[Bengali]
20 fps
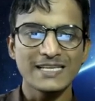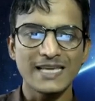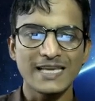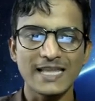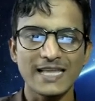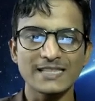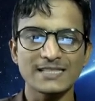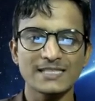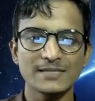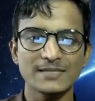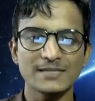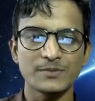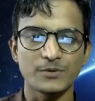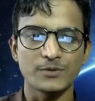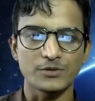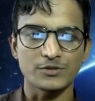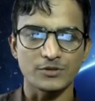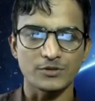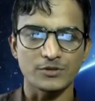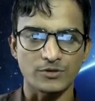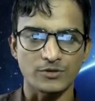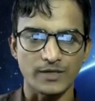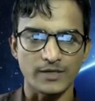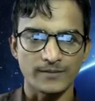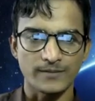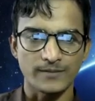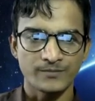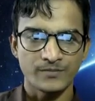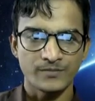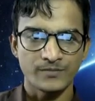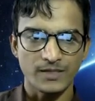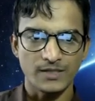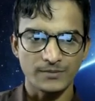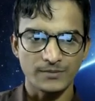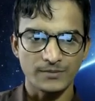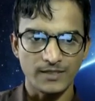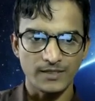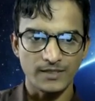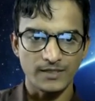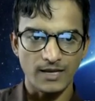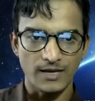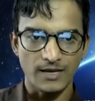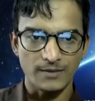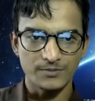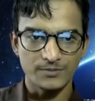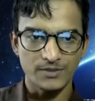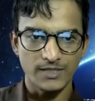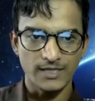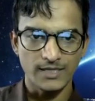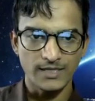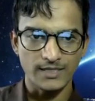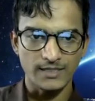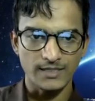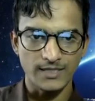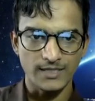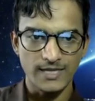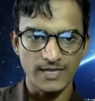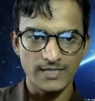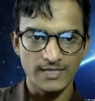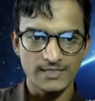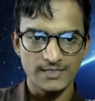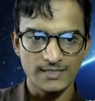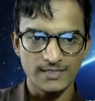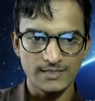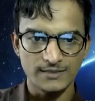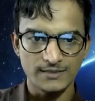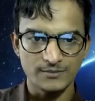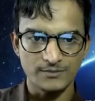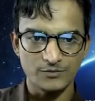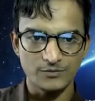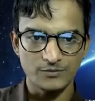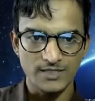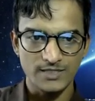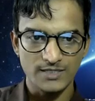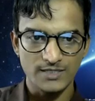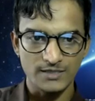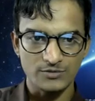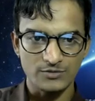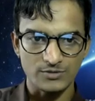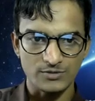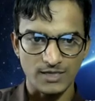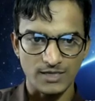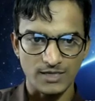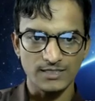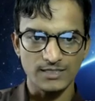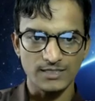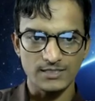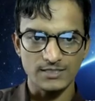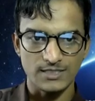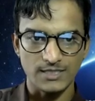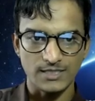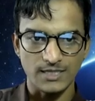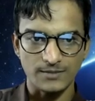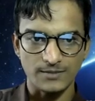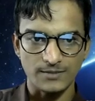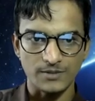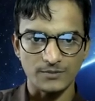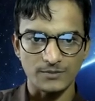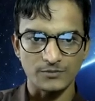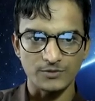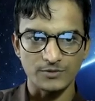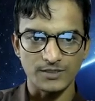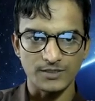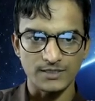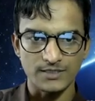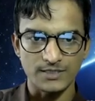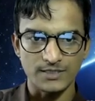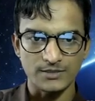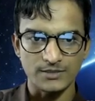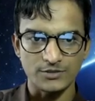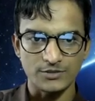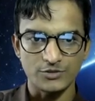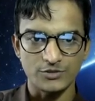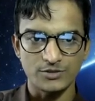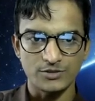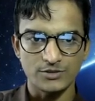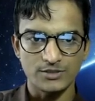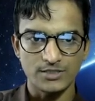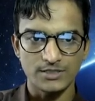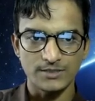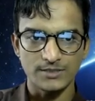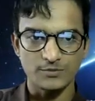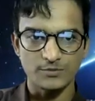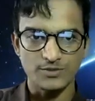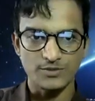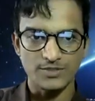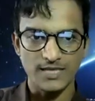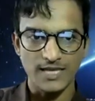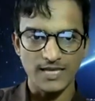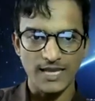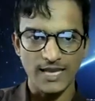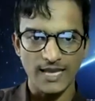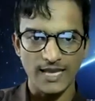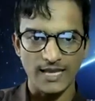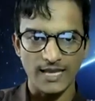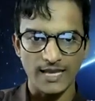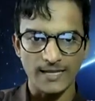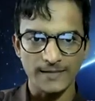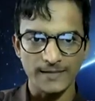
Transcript: ক্ষেত্রে বিভক্ত করে তার মানে আপনি দেখেন এই যে ত্রিভুজ ক্ষেত্রটা আছে যেটাকে আমরা বলি যে ত্রিভুজ এ